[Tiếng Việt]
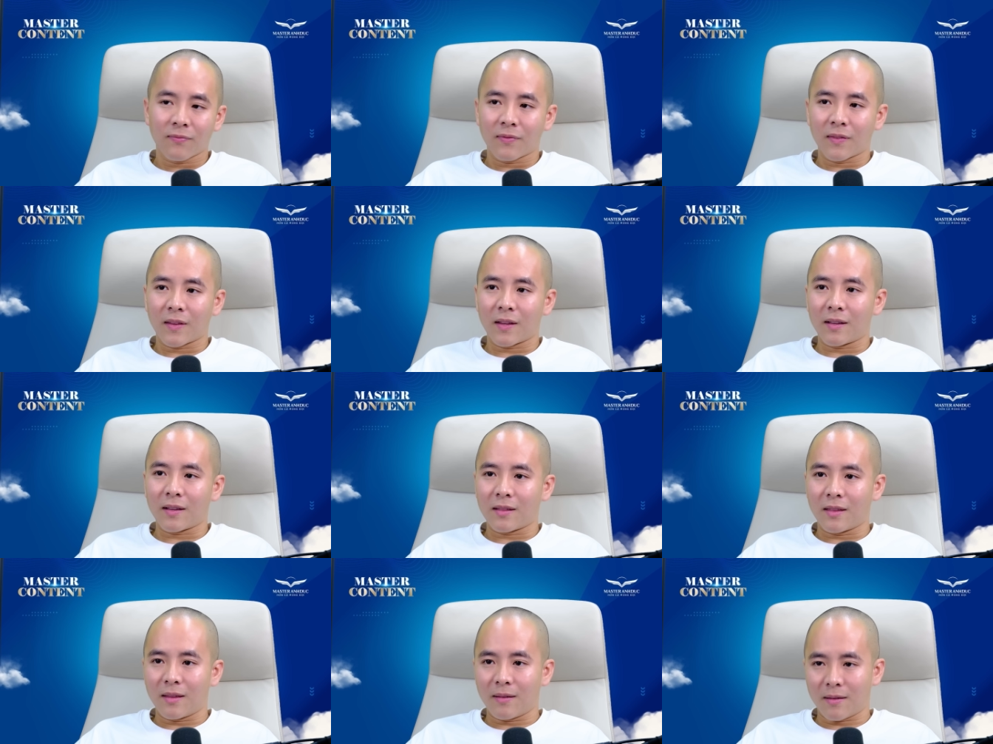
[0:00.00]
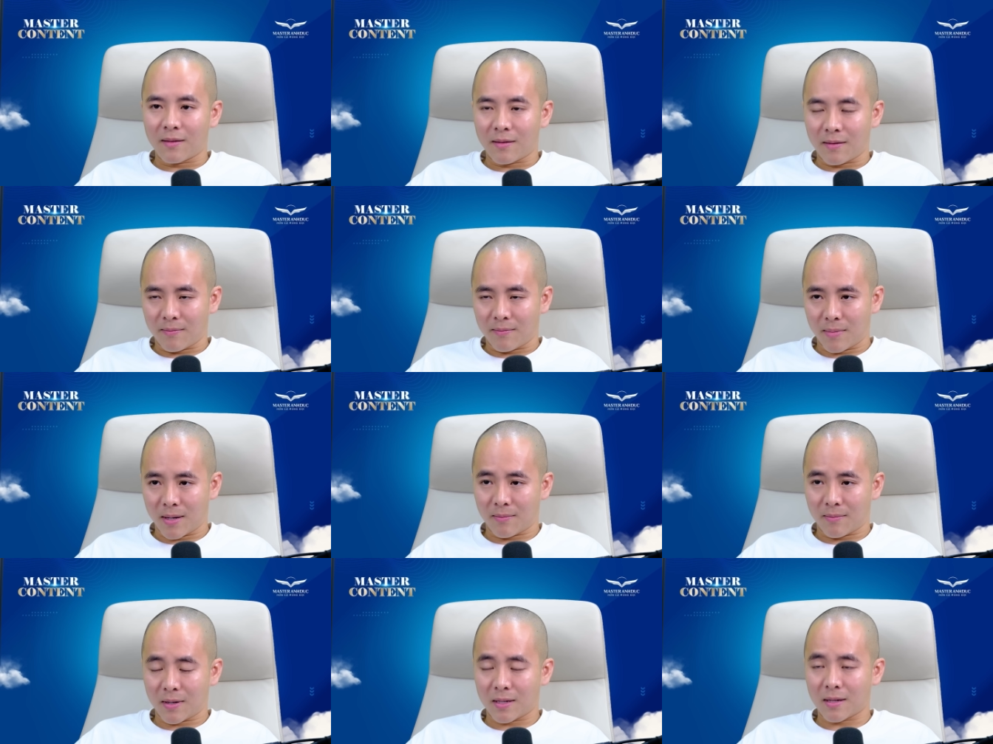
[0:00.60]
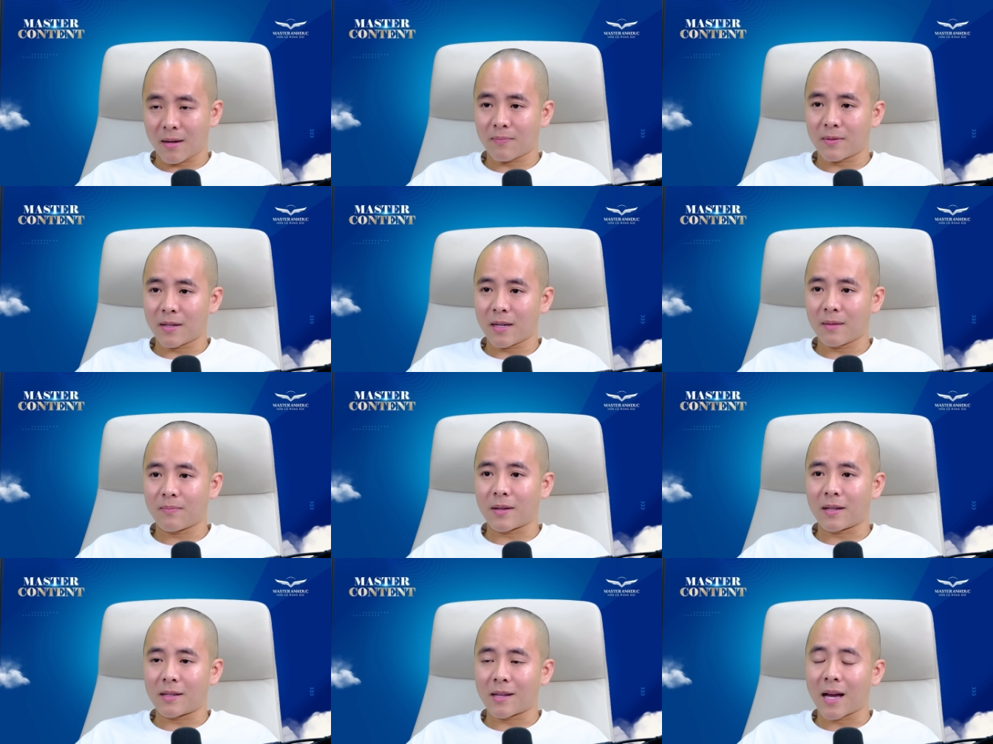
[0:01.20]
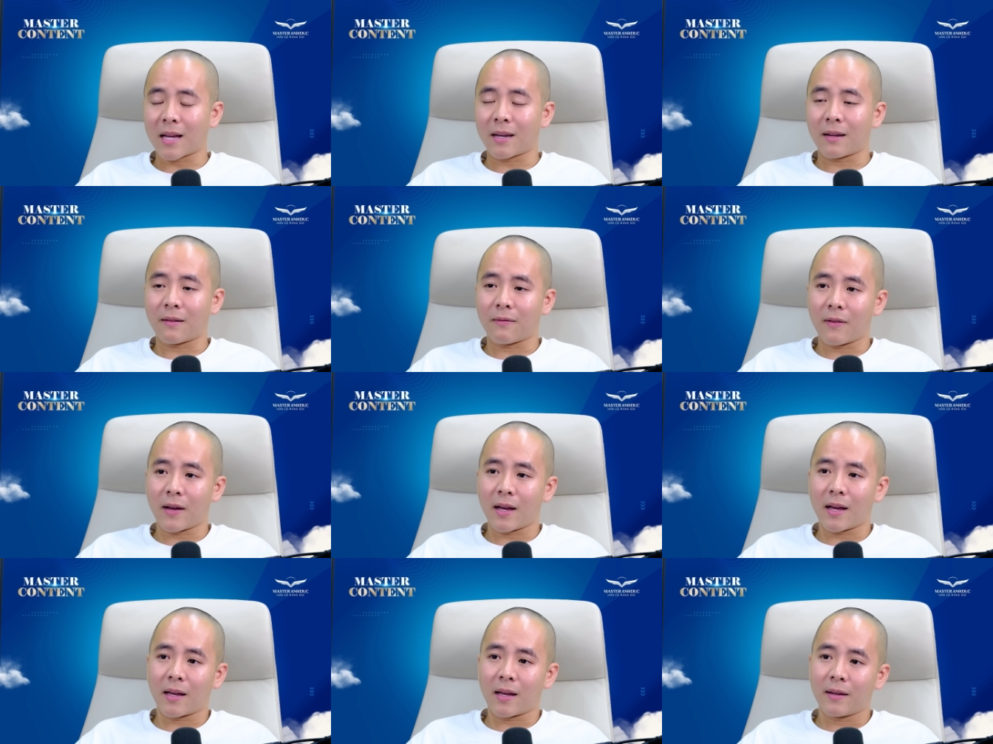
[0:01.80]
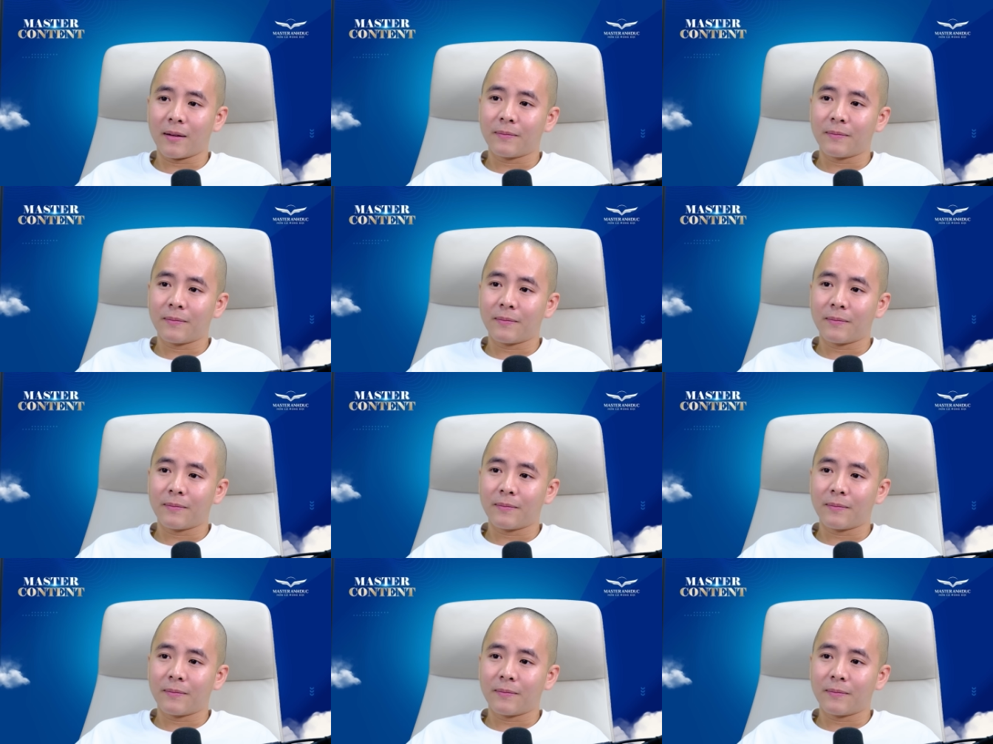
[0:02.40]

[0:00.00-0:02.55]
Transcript: đấy thì mình mới sắp xếp thời gian để về